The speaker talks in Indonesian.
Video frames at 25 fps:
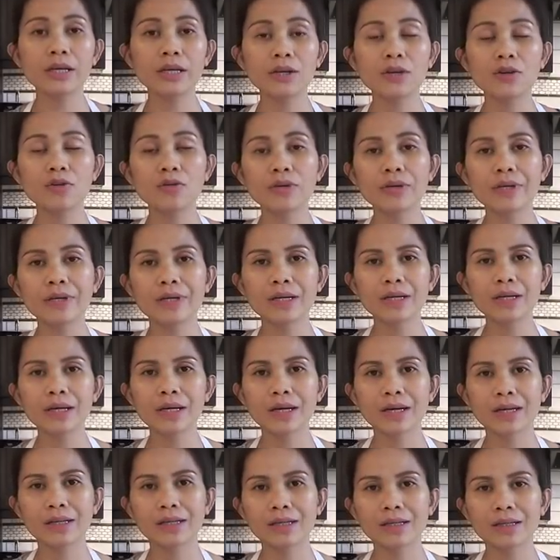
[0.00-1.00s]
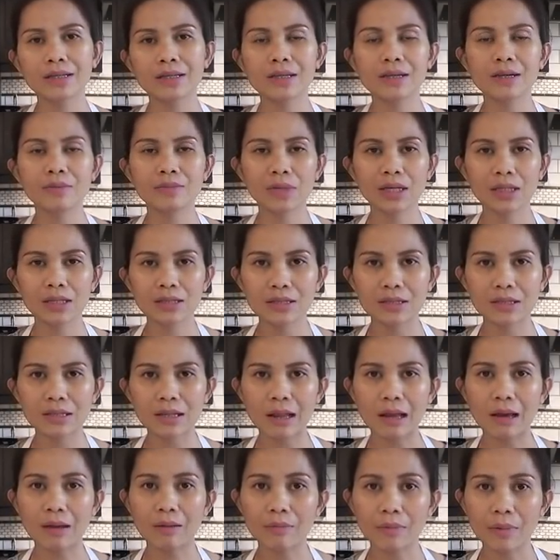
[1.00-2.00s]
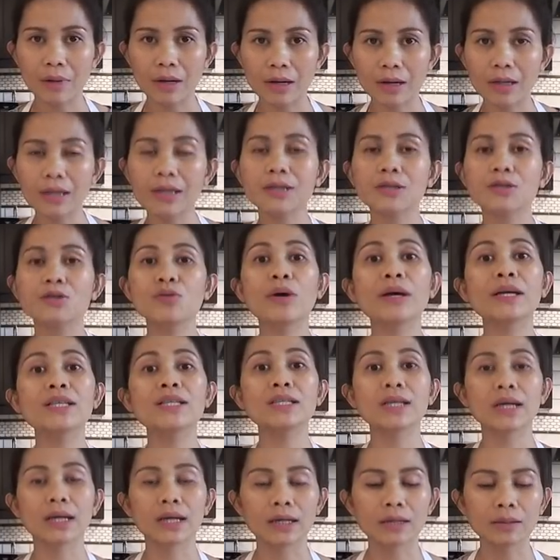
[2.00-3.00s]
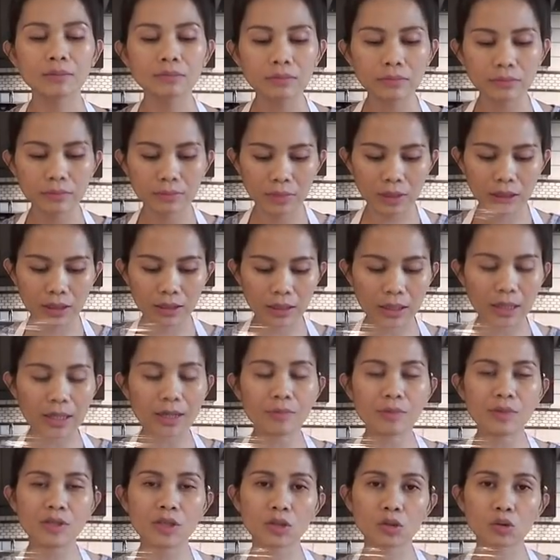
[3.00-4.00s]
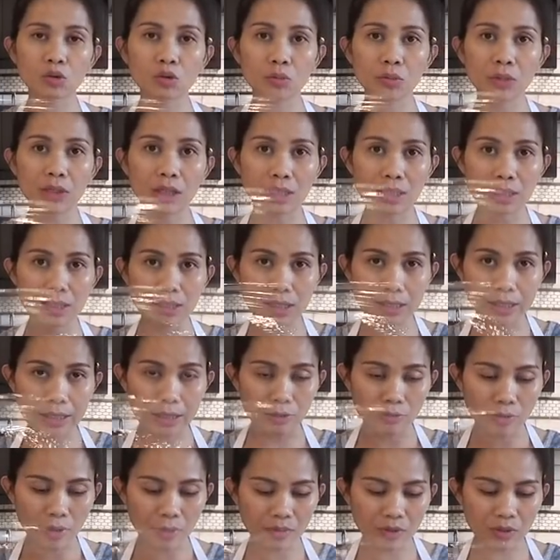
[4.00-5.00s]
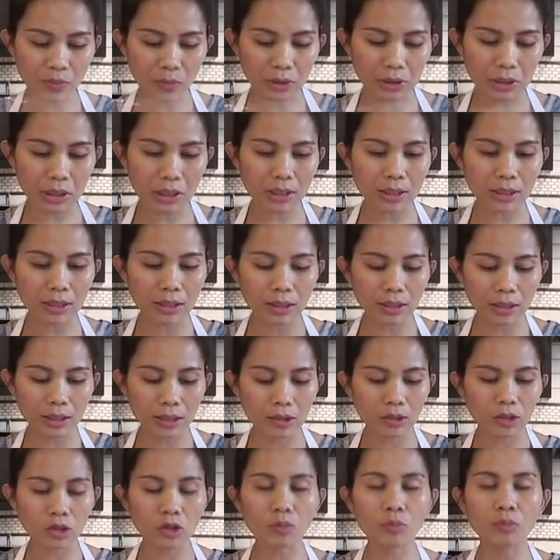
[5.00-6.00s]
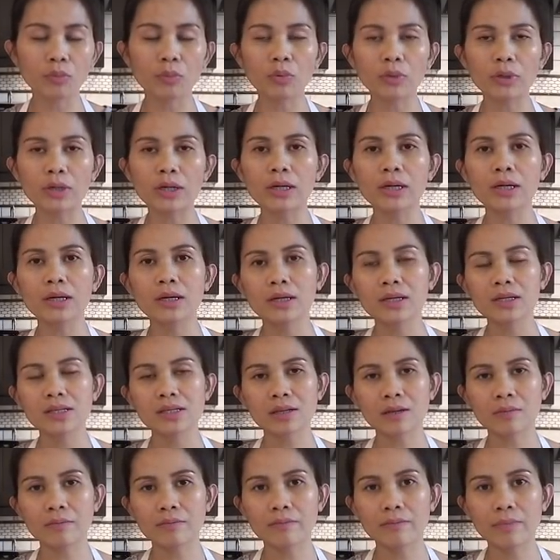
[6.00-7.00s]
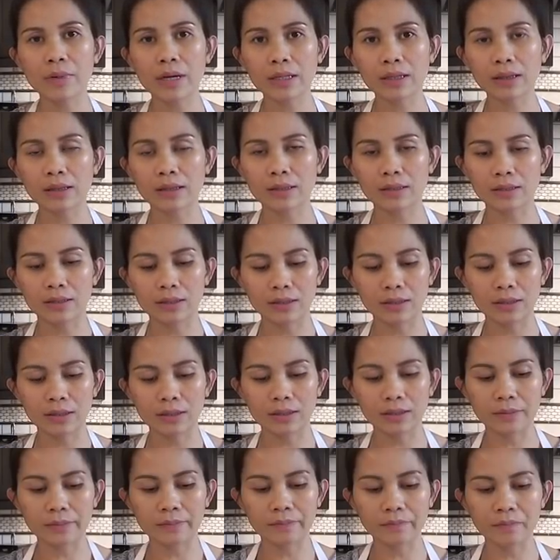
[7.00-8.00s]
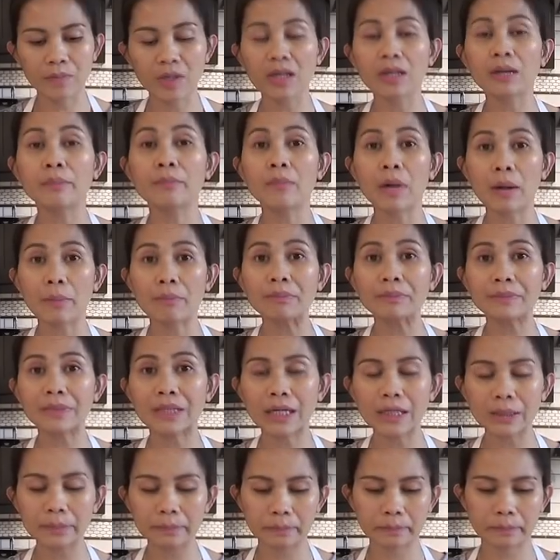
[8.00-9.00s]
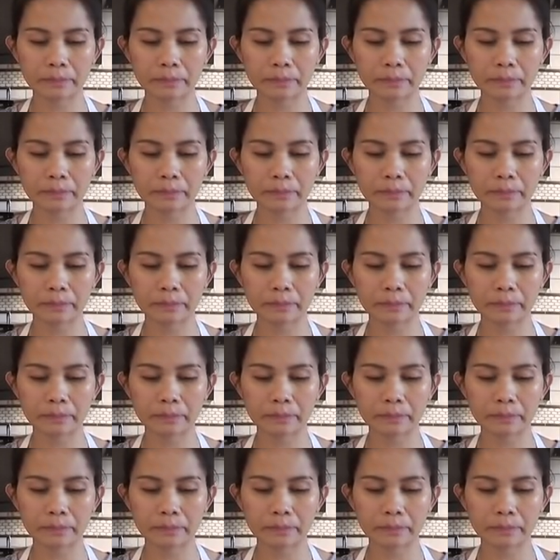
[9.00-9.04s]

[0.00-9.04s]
ini doughnya akan kita diamkan selama 2 jam. Kalian bisa tutup dengan sling wrap seperti ini ataupun serbet um, ehm, lembab ya.